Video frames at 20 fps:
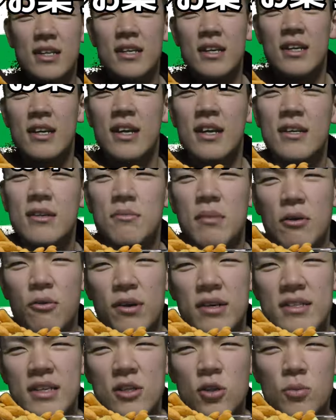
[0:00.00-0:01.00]
かなまあ
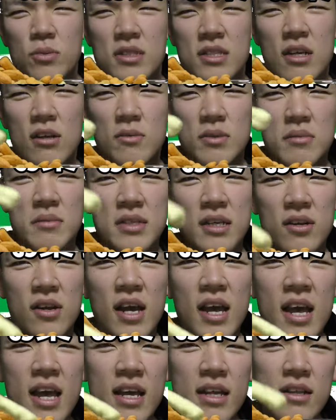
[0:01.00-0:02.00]
お野菜とも違うかもしれま
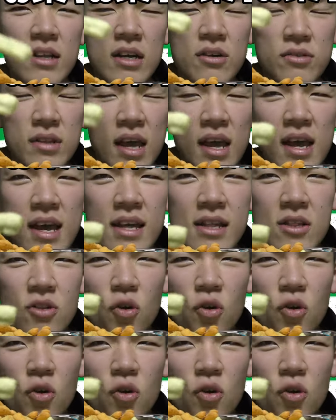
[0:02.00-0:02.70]
せんなのでエン